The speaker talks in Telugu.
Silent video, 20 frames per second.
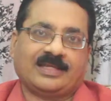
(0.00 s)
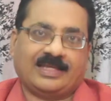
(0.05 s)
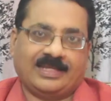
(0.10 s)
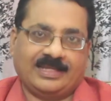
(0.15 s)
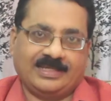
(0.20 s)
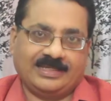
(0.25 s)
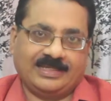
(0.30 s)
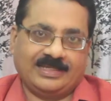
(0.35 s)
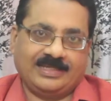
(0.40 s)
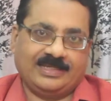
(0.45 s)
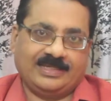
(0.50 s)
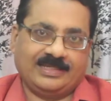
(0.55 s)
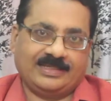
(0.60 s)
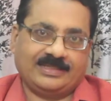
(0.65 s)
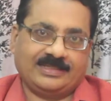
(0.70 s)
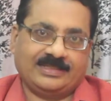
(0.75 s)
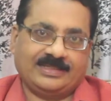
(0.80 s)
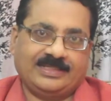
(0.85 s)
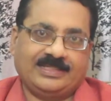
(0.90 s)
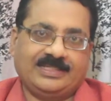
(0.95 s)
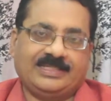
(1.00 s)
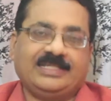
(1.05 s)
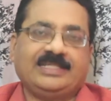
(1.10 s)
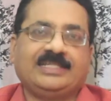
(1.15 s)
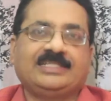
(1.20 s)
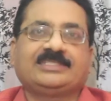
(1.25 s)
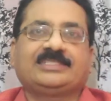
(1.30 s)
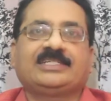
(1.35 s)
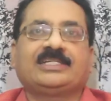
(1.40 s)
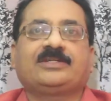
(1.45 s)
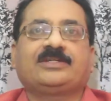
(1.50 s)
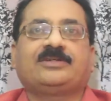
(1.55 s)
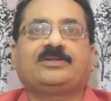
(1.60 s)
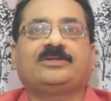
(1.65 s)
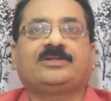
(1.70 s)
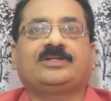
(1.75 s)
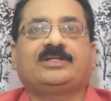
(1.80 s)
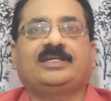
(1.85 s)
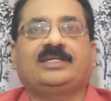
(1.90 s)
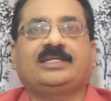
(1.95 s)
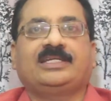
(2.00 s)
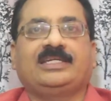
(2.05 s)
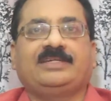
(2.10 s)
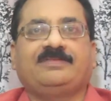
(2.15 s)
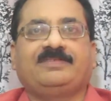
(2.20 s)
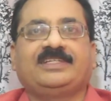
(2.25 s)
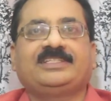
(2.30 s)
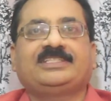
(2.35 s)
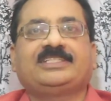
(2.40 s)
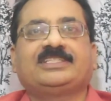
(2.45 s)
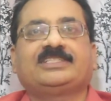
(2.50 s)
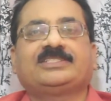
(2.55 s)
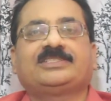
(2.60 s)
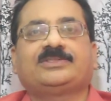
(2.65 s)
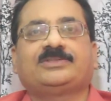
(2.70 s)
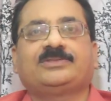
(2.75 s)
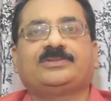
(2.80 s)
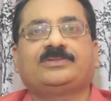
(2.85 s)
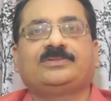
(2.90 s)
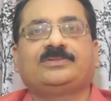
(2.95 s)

అలాగే ఈ రియల్ ఎస్టేట్లో కూడా ఈ వెంచర్స్